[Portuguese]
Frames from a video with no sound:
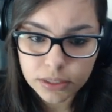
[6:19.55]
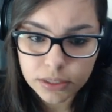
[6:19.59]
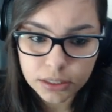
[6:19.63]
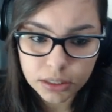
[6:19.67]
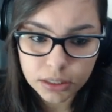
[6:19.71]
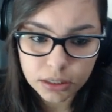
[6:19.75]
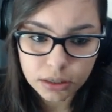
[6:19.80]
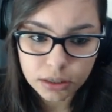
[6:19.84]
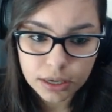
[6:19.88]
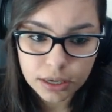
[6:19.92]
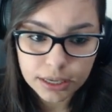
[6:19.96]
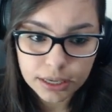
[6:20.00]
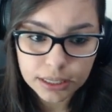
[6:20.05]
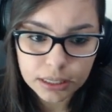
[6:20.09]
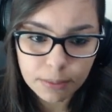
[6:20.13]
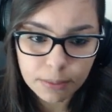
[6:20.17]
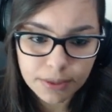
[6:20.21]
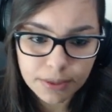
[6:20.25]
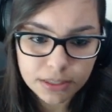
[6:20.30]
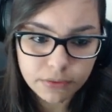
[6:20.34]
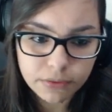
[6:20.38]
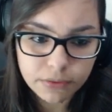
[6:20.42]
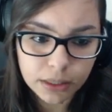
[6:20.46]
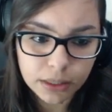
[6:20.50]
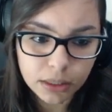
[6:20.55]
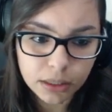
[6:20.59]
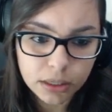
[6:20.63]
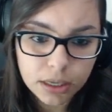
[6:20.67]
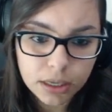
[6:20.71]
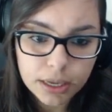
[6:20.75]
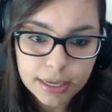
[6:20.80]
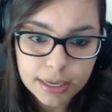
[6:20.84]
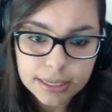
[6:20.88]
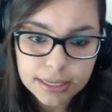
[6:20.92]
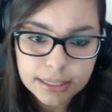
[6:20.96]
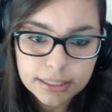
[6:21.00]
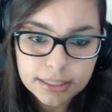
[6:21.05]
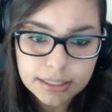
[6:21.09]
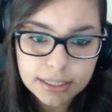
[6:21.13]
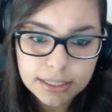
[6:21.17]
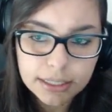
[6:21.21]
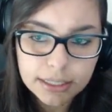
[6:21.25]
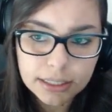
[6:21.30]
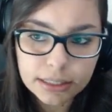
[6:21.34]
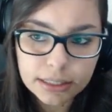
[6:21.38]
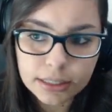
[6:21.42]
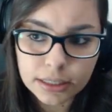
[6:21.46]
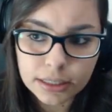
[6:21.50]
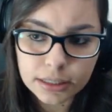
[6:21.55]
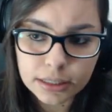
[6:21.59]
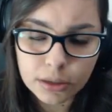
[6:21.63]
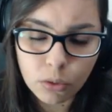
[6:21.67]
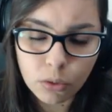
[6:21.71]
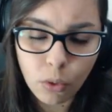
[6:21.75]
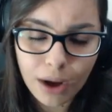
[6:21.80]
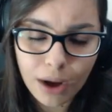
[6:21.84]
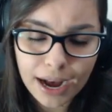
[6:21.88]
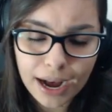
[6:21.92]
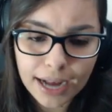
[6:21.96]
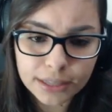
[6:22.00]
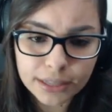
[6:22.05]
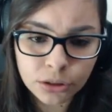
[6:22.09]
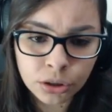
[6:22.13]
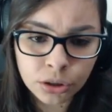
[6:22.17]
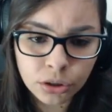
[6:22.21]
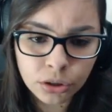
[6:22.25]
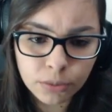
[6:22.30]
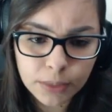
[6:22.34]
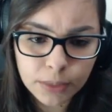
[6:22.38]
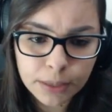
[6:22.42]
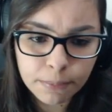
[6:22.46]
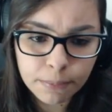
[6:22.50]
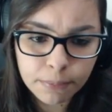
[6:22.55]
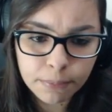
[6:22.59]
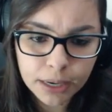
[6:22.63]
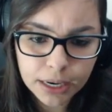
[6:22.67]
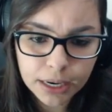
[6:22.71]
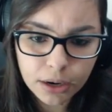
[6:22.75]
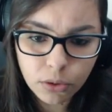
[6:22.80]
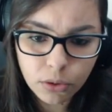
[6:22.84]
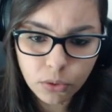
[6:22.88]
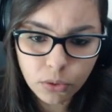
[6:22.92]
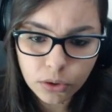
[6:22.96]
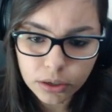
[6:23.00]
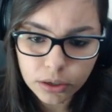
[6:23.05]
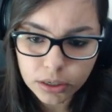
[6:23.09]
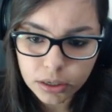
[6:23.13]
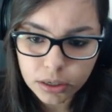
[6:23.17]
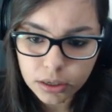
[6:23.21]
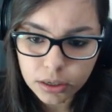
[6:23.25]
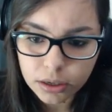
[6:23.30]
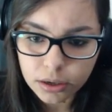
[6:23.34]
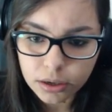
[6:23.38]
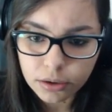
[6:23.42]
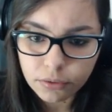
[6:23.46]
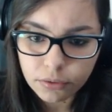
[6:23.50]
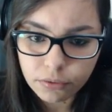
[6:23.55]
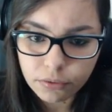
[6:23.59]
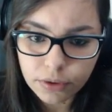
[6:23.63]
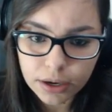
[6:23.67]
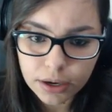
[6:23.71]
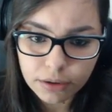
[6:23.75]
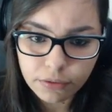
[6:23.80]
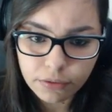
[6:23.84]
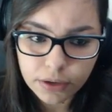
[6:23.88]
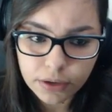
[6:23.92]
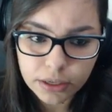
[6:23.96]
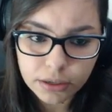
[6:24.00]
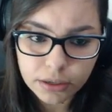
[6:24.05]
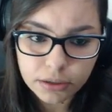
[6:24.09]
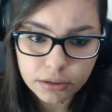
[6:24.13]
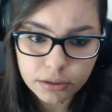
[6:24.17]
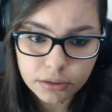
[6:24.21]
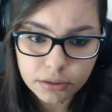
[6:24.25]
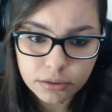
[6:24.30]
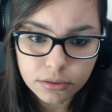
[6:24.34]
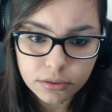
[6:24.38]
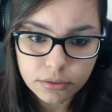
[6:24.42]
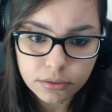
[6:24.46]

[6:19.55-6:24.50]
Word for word: eu ver esse aqui. Ah, aqui tem mais vela. 134, meu irmão. Vai, vai.